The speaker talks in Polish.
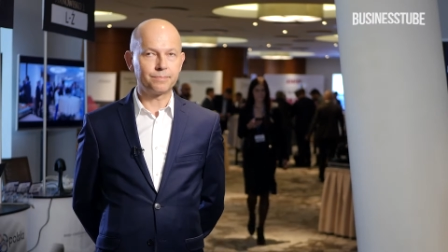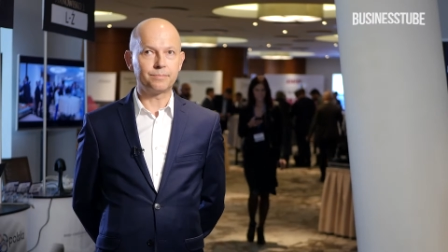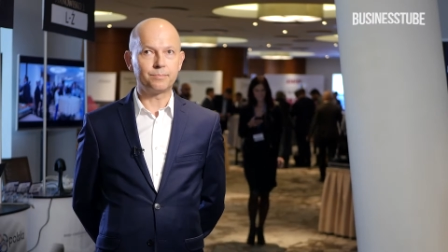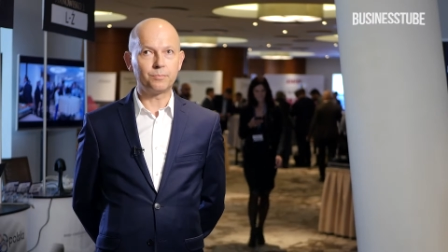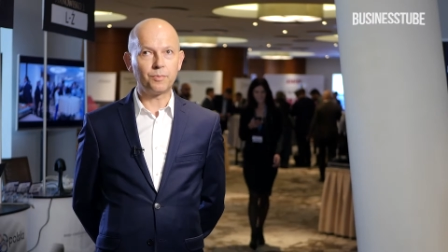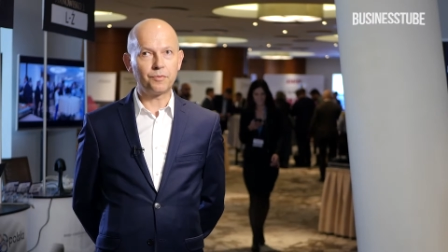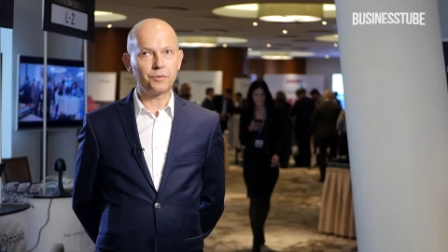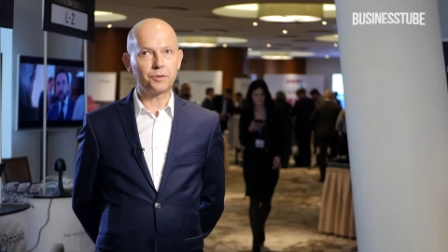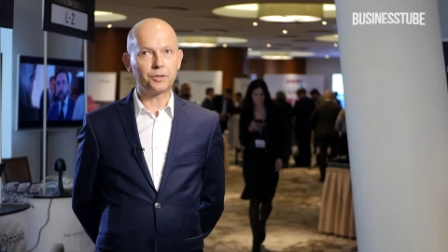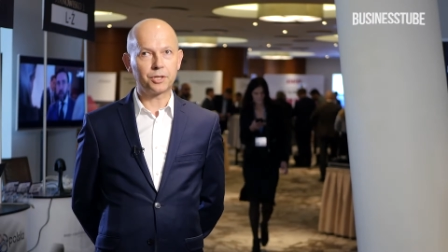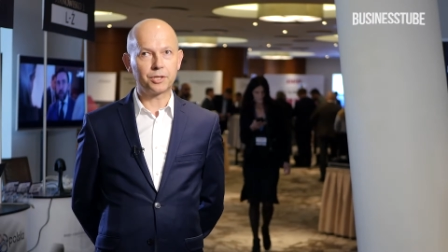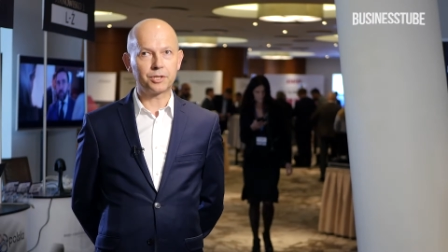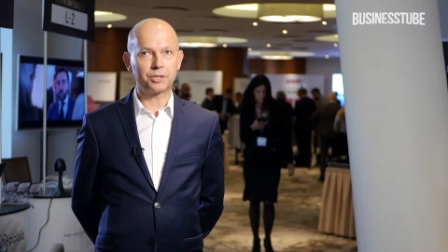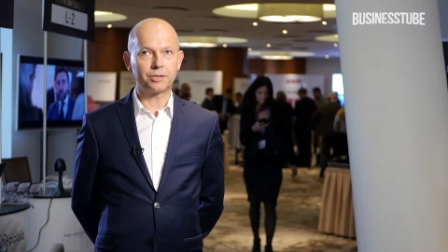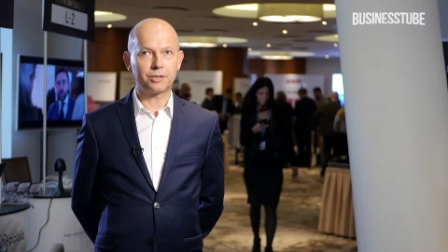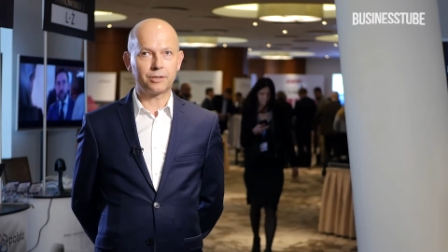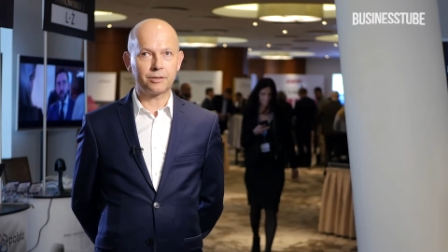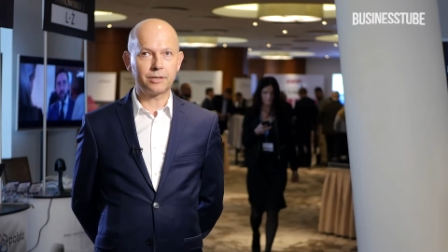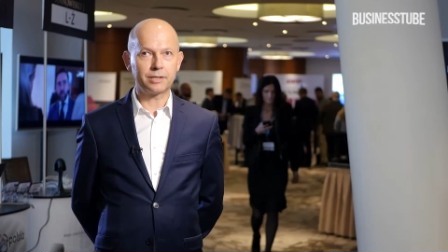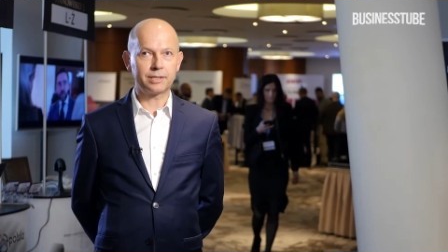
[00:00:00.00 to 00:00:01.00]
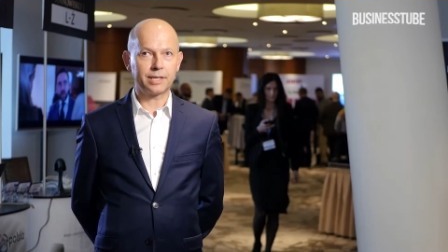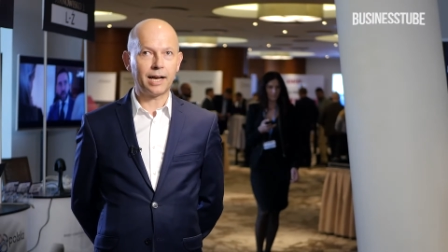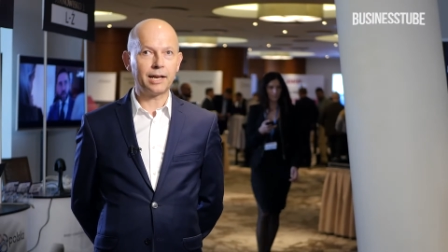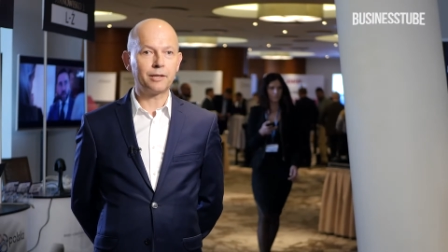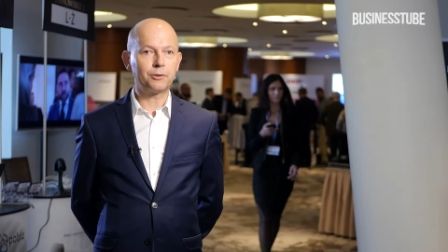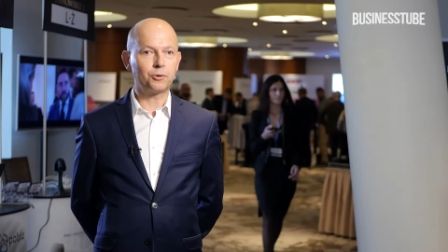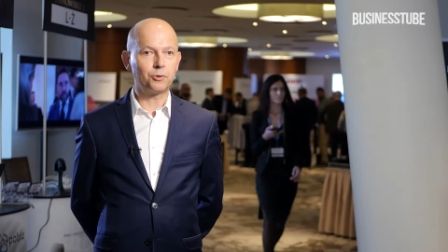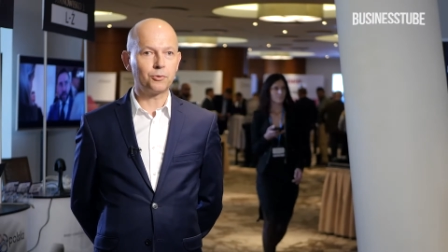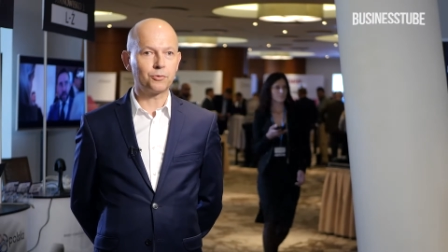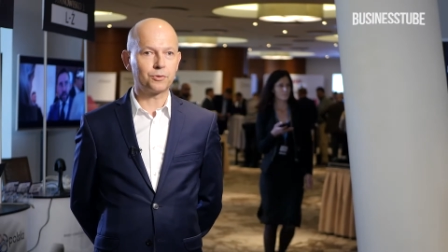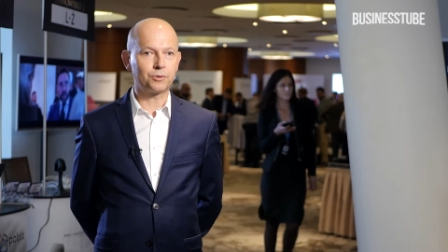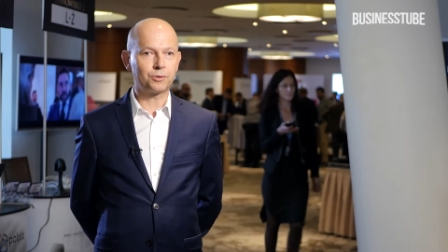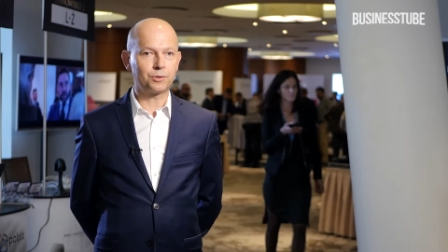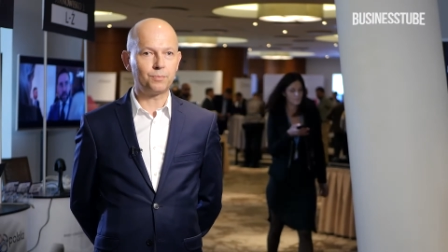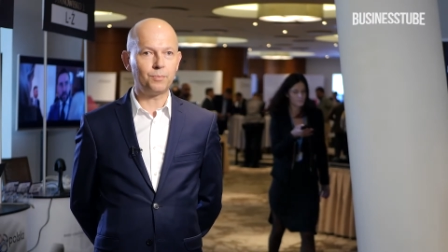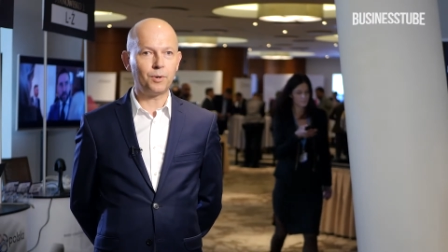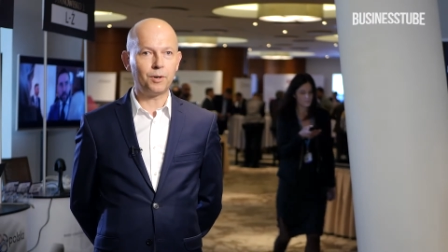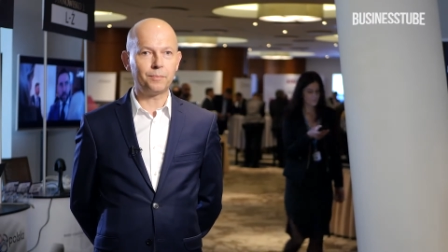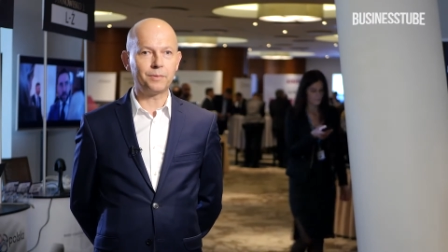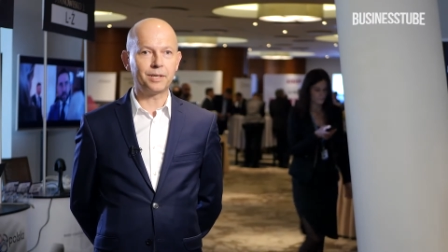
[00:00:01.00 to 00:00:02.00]
mówi się, że to jest iTunes
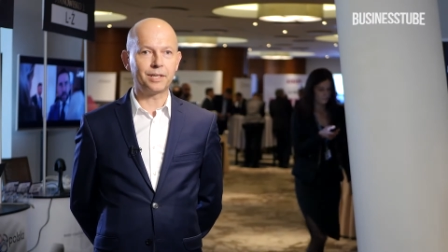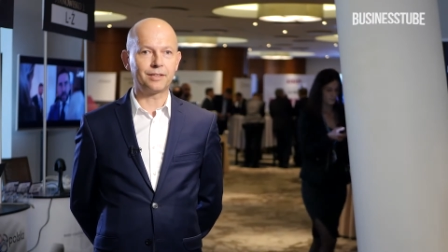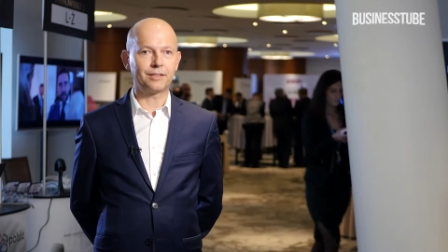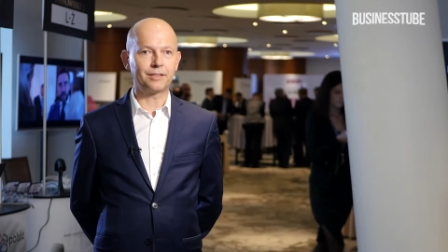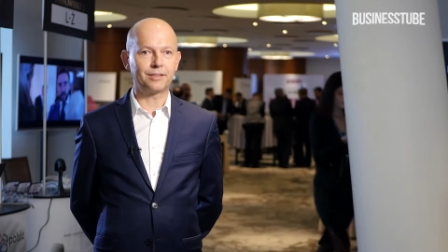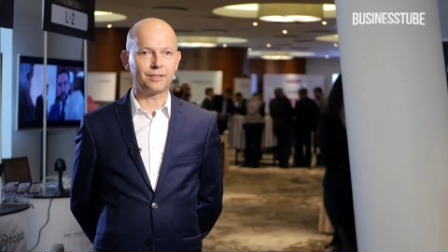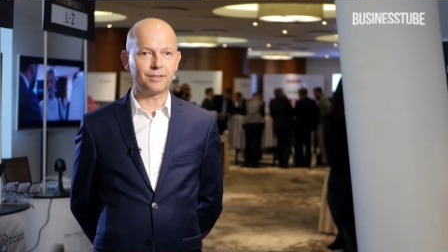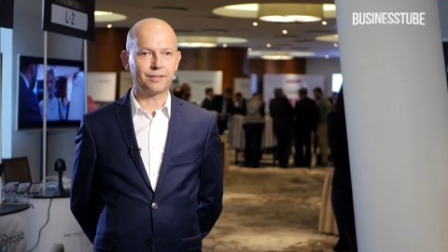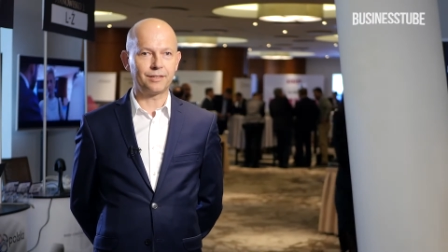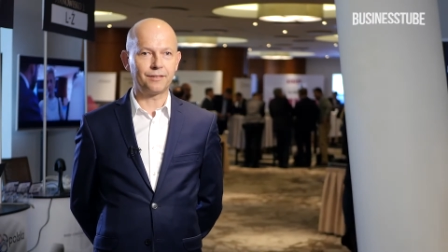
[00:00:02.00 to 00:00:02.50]
moment e,